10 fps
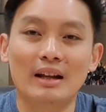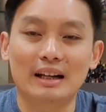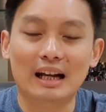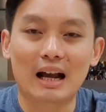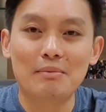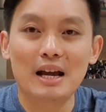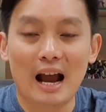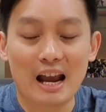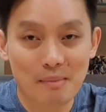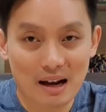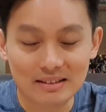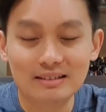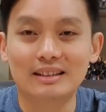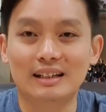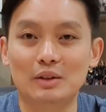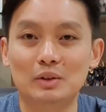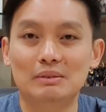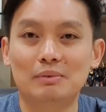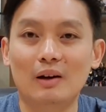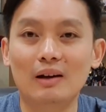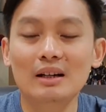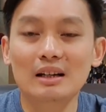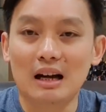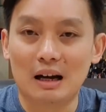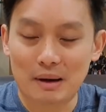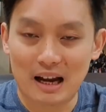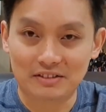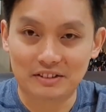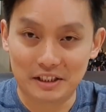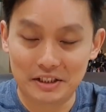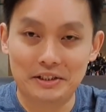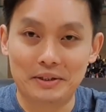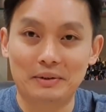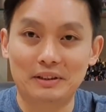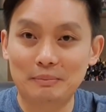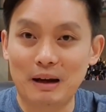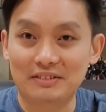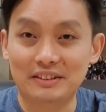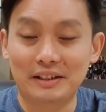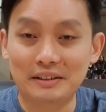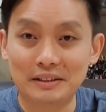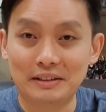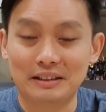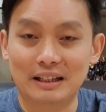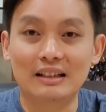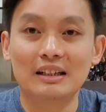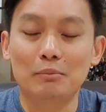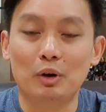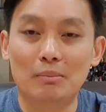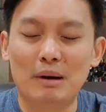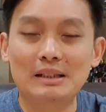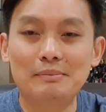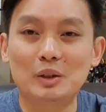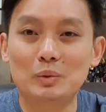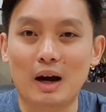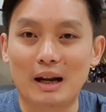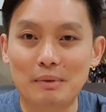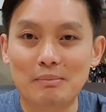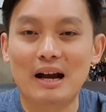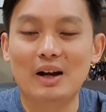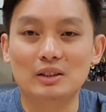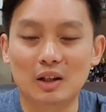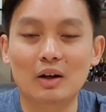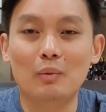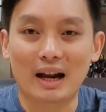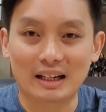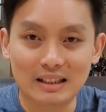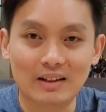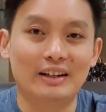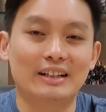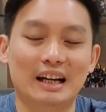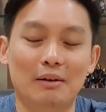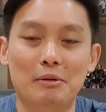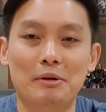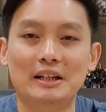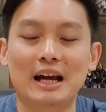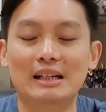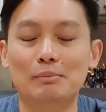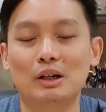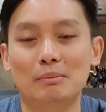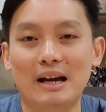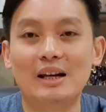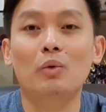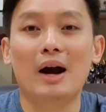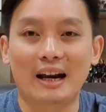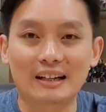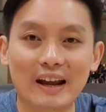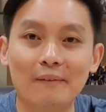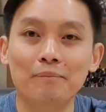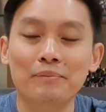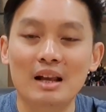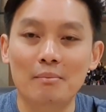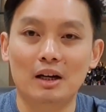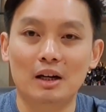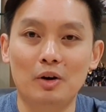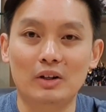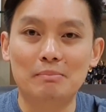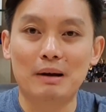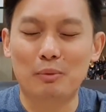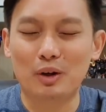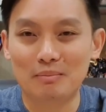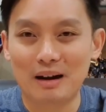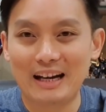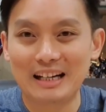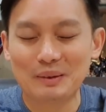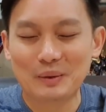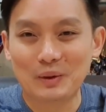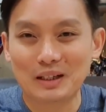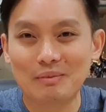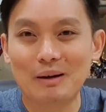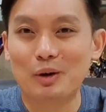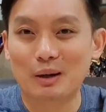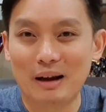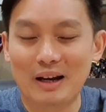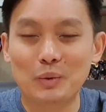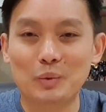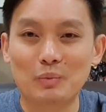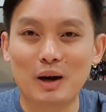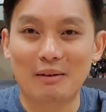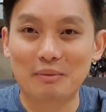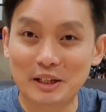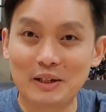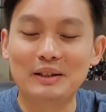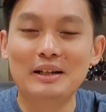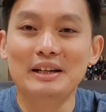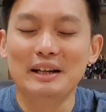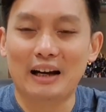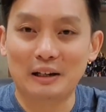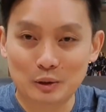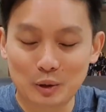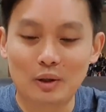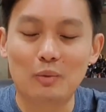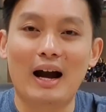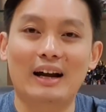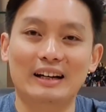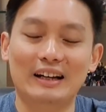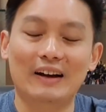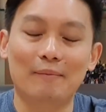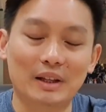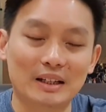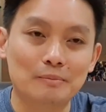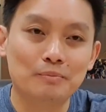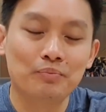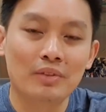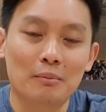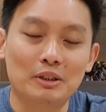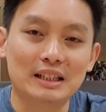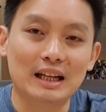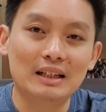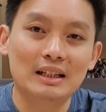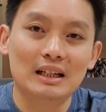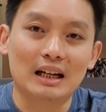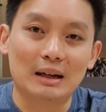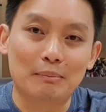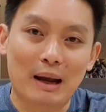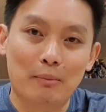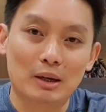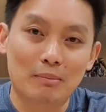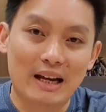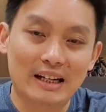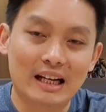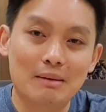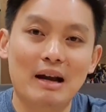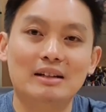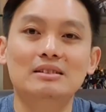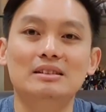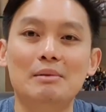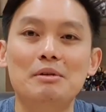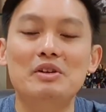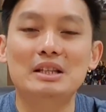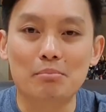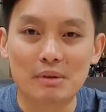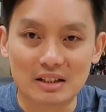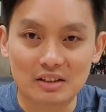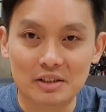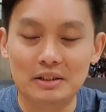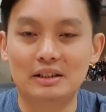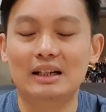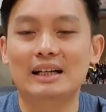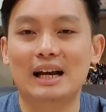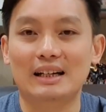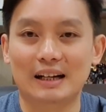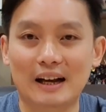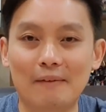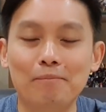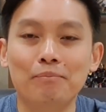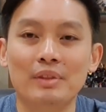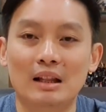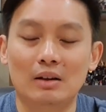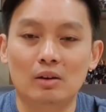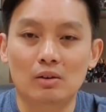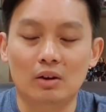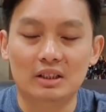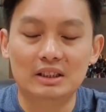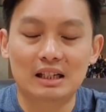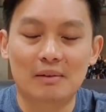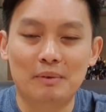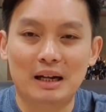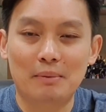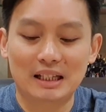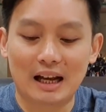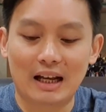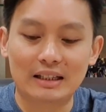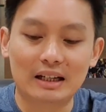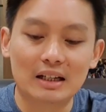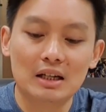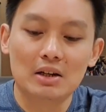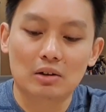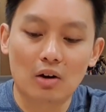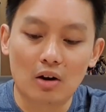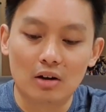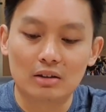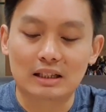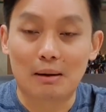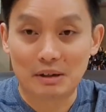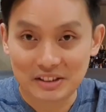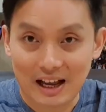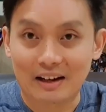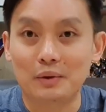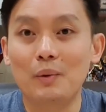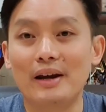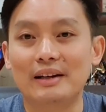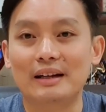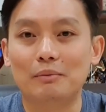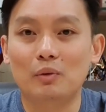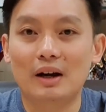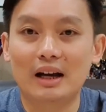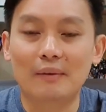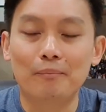นะครับให้มากขึ้นนะ โดยเฉพาะผักสีเขียวหรือผักสีอื่นๆนะ ผลไม้ที่มีรสหวานมากๆ ก็ต้องระวังนิดหน่อยนะครับ ในประเทศไทยเนี่ยผลไม้ระหวานไง พอบอกกินผักผลไม้เนี่ย บางคนก็ไปเอาผลไม้รสหวานๆมากิน อันนี้ก็ต้องระวังนะครับนะ เพราะฉะนั้นผักผลไม้เน้นให้มากขึ้น ให้มีวิตามินเยอะๆแล้วกันนะครับ แล้วก็ก่อนที่จะนำมารับประทานเนี่ย ก็ทำให้สะอาดด้วยนะ เพราะว่า